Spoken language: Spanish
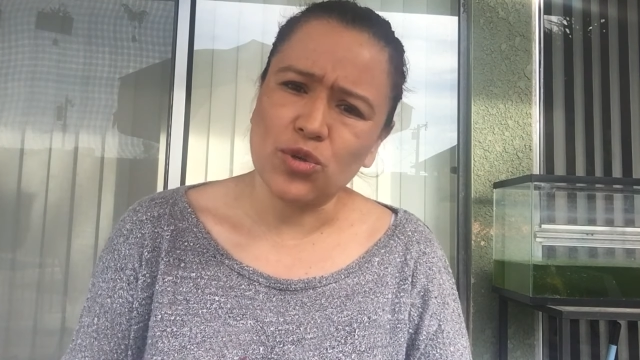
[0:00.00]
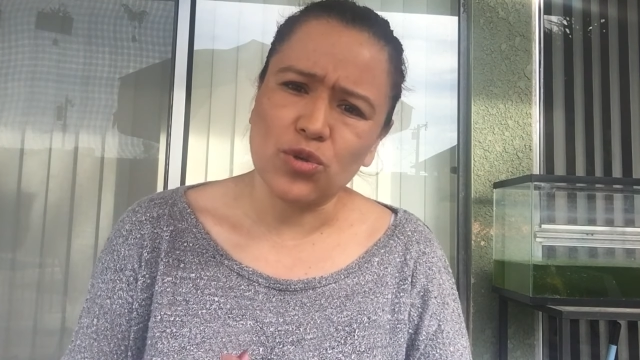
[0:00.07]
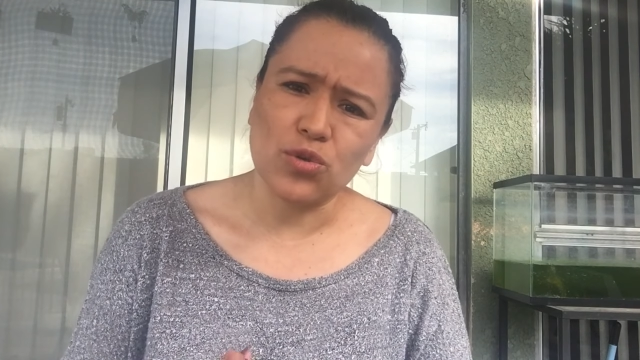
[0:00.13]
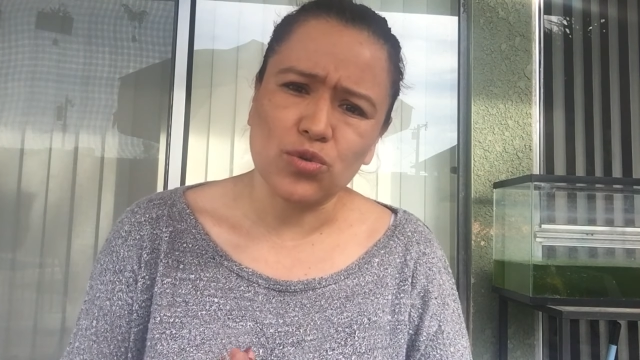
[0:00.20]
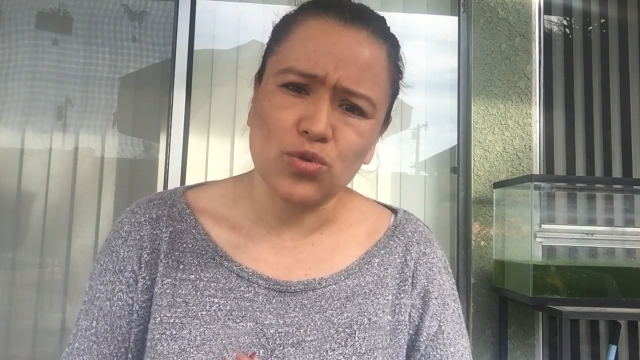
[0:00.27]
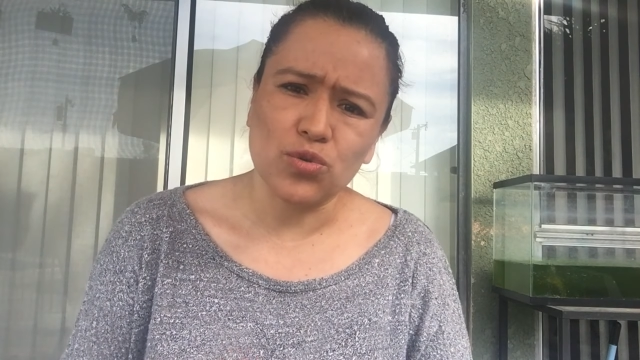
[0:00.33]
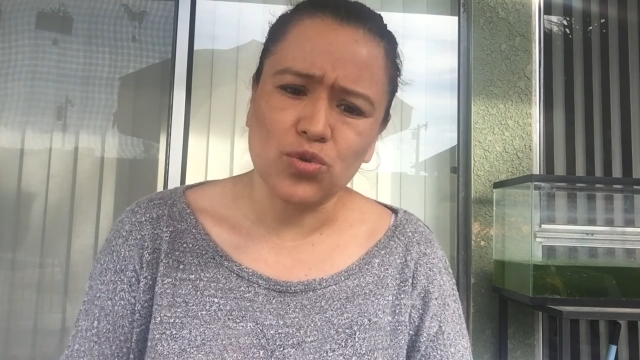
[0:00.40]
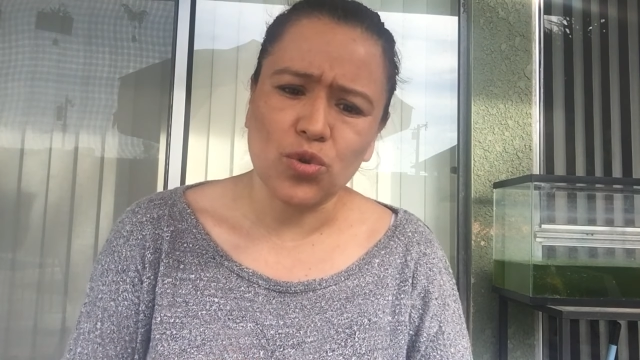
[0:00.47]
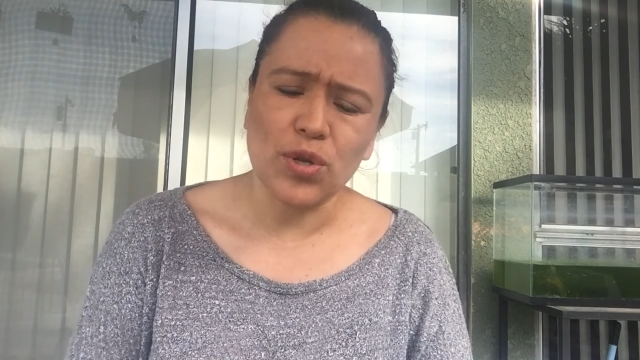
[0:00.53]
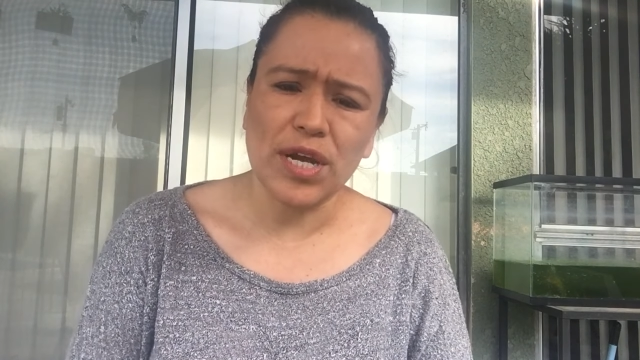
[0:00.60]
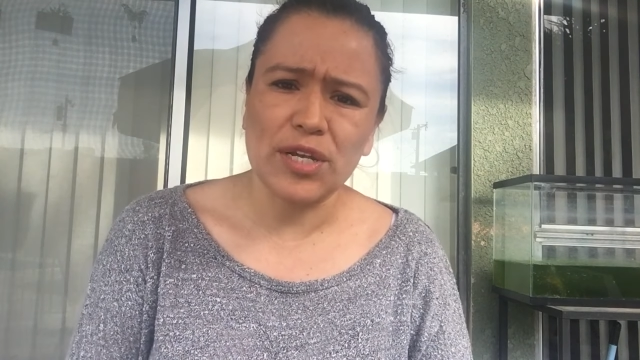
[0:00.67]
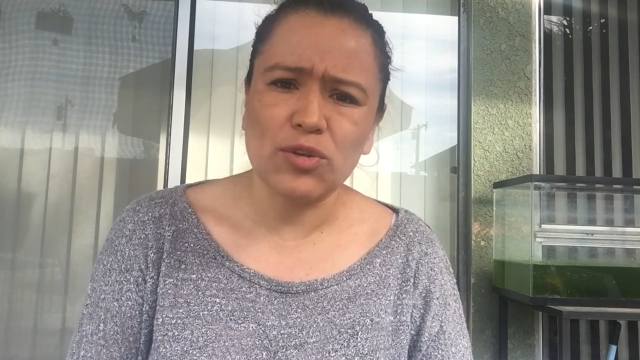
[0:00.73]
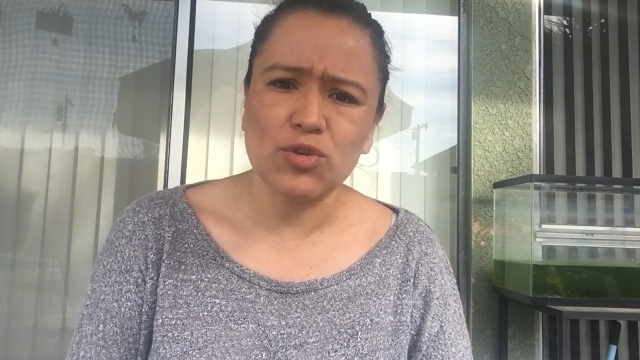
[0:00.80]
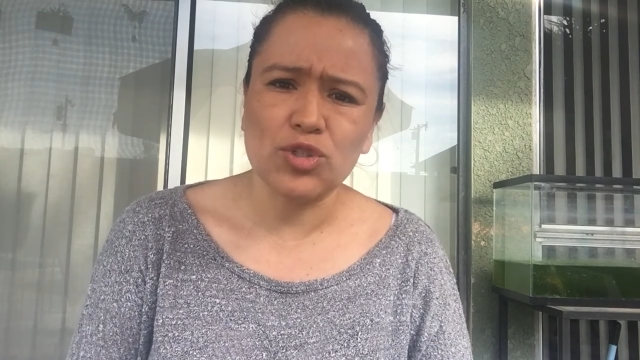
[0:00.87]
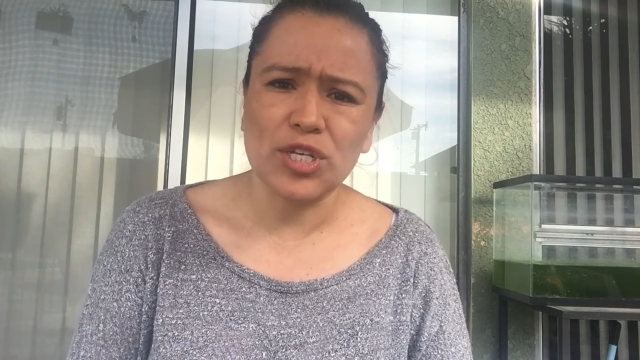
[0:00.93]
todos sus
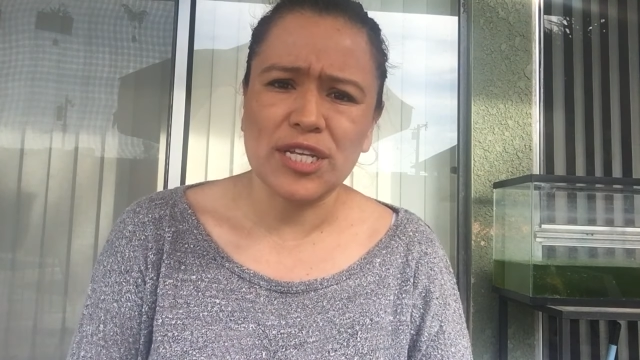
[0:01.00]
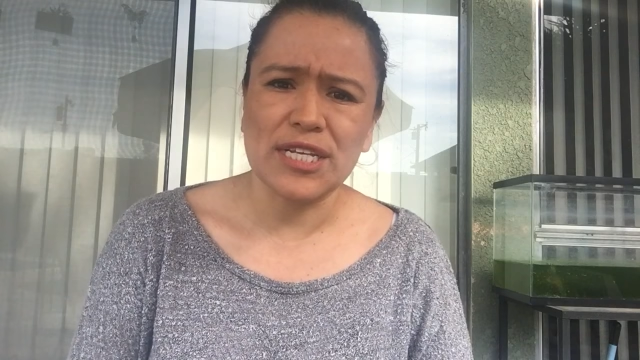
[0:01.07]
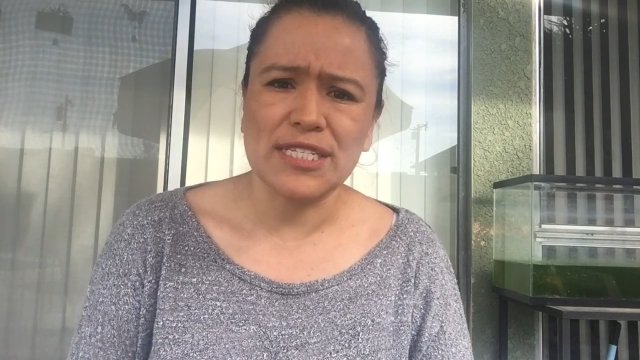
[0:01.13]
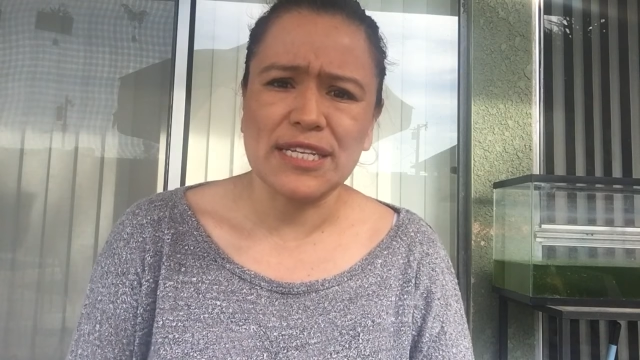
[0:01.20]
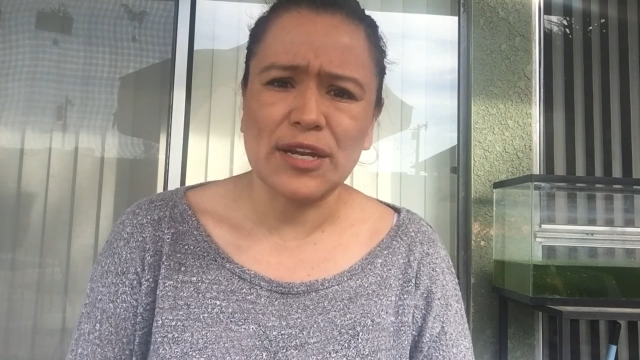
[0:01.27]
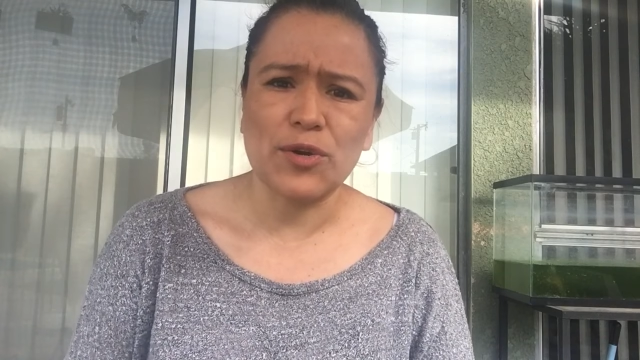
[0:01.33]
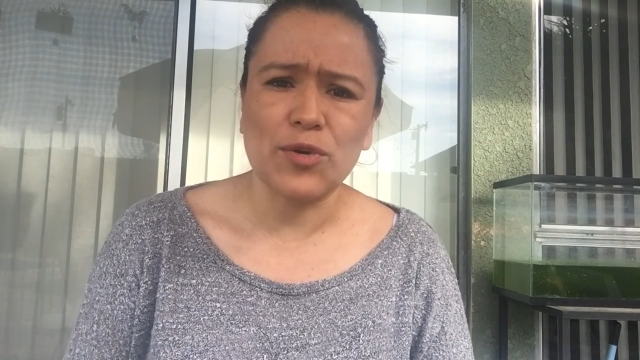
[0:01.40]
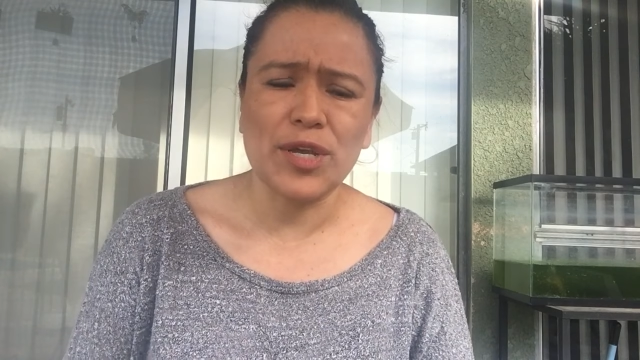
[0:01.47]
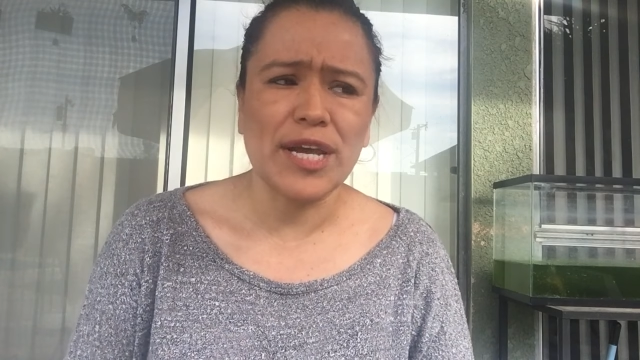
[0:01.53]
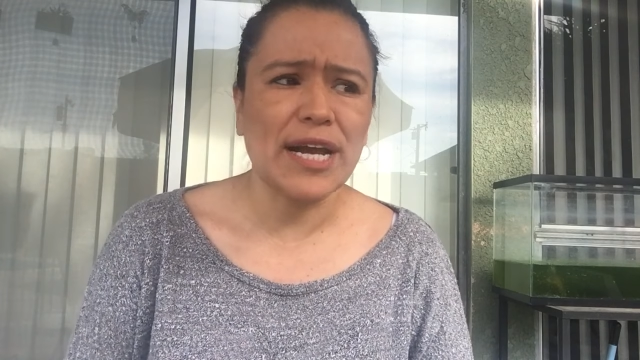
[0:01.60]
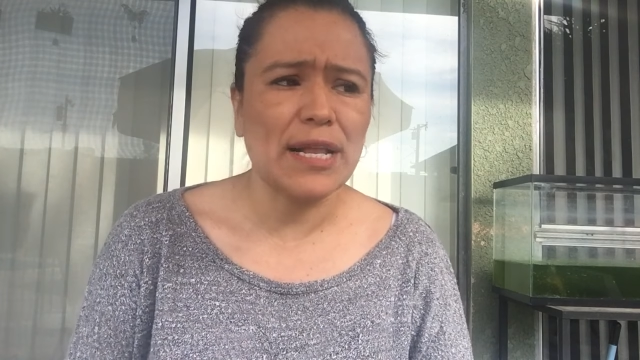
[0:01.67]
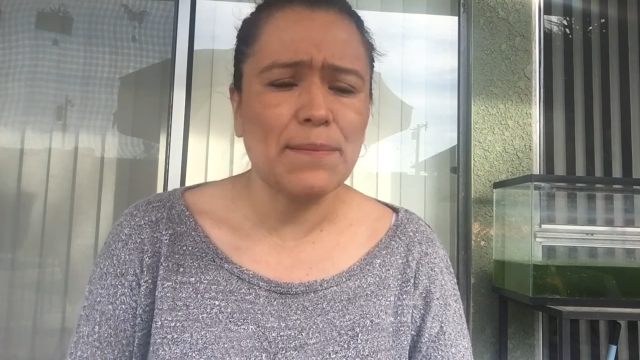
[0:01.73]
órganos se desarrollen